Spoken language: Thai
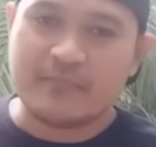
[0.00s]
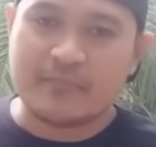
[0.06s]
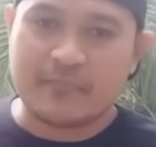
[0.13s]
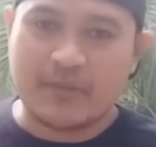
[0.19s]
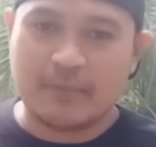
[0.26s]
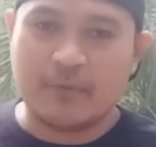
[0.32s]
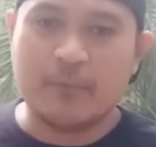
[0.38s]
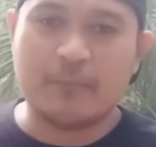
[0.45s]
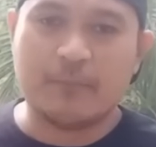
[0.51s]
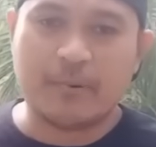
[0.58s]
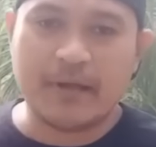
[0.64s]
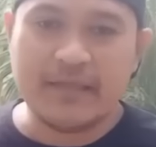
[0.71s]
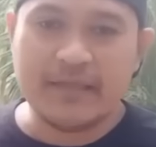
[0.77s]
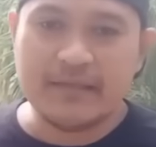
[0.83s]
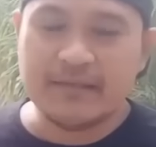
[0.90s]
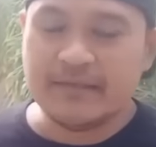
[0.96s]
แต่ผมไป
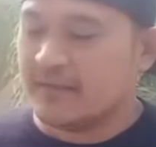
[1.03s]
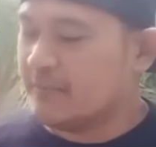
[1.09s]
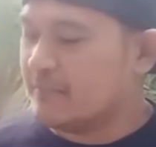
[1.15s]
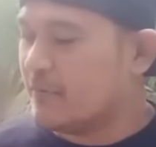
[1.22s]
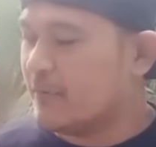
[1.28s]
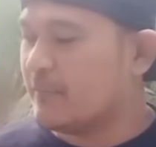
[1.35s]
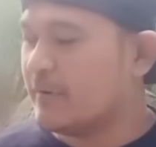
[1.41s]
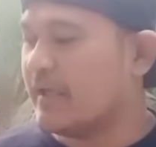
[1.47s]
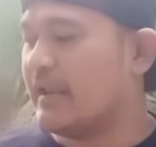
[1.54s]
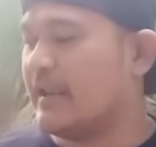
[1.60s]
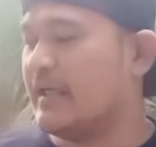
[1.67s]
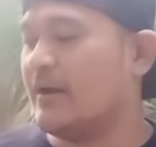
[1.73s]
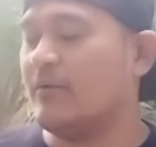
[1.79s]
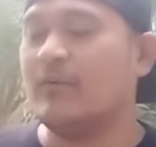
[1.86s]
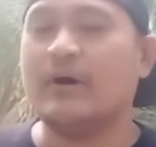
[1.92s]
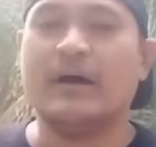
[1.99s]
ผมเลย
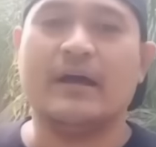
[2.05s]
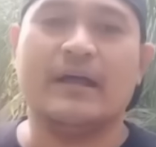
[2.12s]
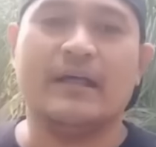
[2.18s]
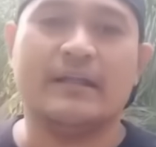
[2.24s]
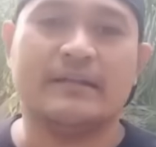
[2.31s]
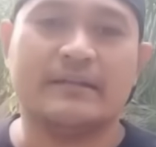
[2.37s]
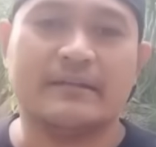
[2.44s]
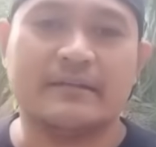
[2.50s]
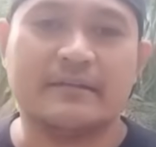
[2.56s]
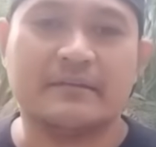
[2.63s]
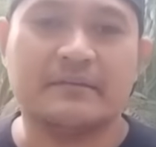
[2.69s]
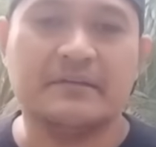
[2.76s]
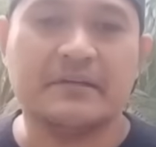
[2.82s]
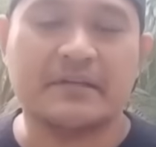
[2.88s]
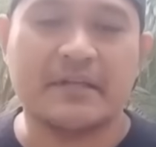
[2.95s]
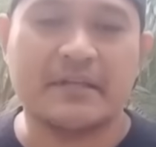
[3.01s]
แล้วว่า
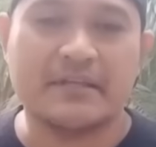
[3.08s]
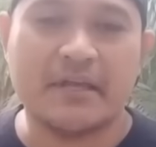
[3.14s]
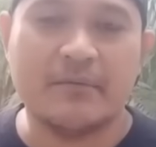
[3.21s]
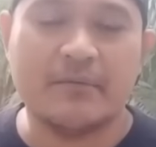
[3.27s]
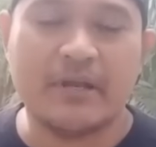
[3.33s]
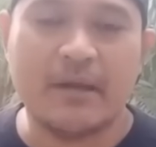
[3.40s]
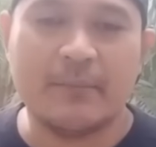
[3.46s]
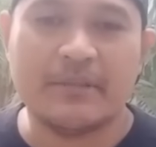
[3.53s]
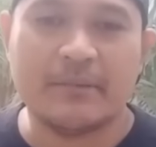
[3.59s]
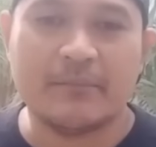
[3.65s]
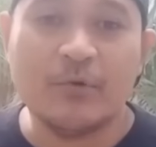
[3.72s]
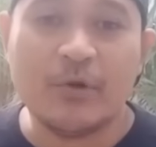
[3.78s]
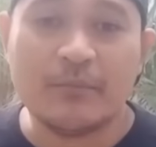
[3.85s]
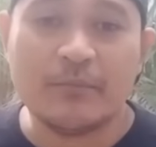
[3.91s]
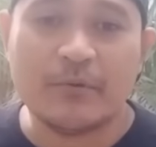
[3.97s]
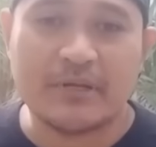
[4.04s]
นึกในใจว่าน่าเป็นตำร
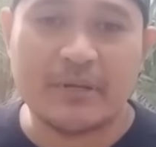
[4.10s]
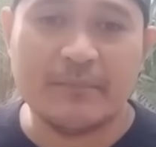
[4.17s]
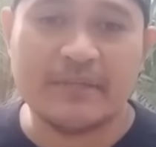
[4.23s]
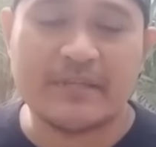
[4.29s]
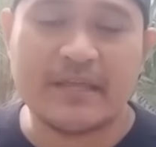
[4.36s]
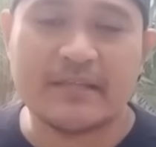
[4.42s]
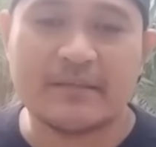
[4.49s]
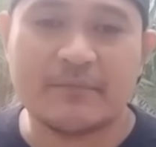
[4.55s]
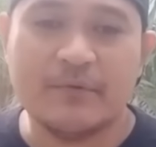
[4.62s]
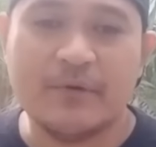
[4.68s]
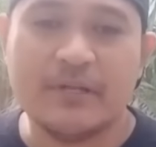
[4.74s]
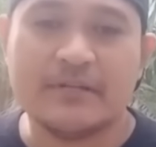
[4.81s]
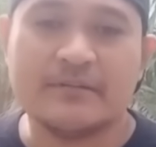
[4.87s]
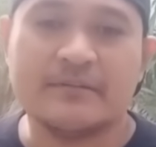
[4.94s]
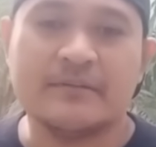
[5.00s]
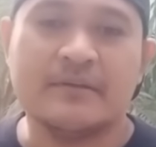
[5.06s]
วจว่าได้ไม่แจ้งตำรวจ
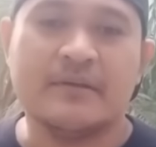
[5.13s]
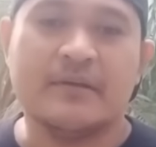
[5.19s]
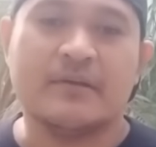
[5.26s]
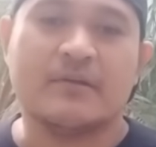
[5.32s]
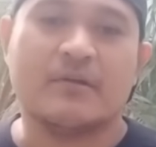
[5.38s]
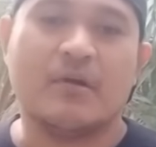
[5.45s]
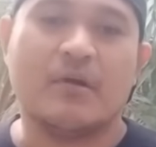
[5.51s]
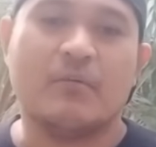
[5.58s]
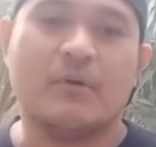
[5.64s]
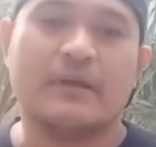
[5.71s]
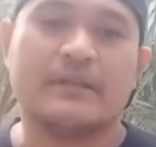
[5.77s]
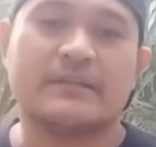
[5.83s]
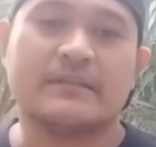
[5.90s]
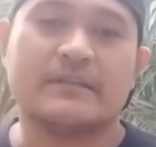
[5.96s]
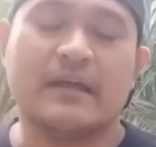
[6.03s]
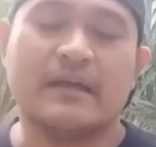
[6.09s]
ก็ว่า
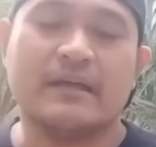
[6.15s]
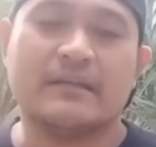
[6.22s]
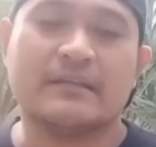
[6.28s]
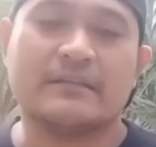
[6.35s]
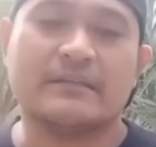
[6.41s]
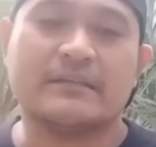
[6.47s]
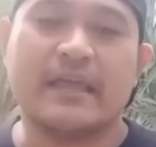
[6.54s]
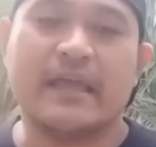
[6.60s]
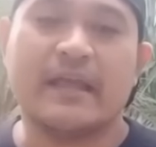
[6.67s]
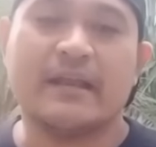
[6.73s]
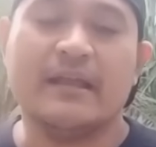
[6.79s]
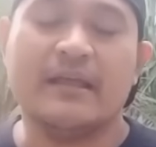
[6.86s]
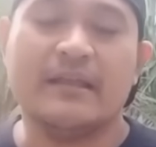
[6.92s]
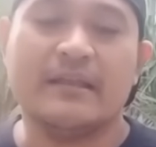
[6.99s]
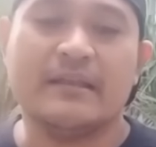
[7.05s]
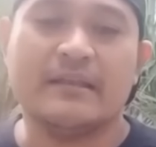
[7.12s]
จะแจ้งเล
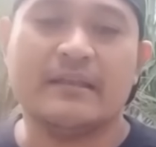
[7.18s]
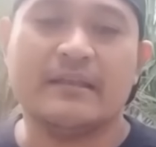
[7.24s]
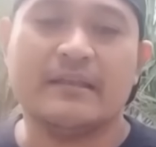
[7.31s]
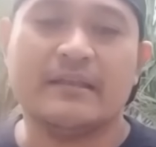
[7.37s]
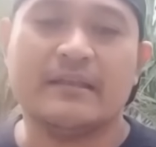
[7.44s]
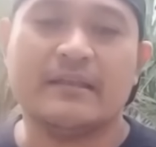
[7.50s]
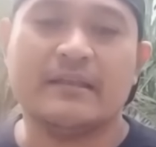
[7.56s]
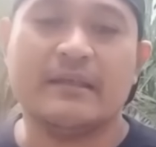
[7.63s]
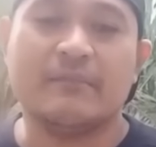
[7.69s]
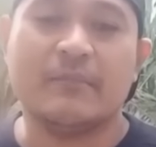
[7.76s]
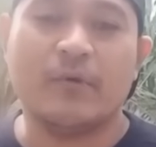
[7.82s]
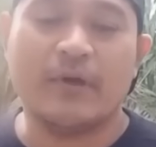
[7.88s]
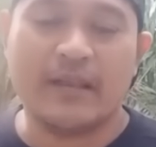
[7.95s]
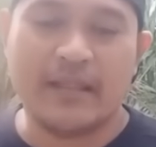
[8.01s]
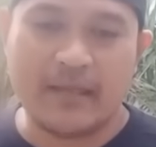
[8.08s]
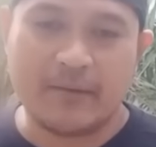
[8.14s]
ยเรียบร้
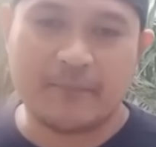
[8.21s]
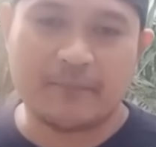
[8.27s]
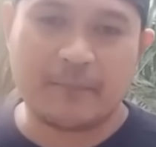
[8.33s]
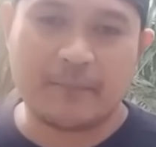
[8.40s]
อยแล้ว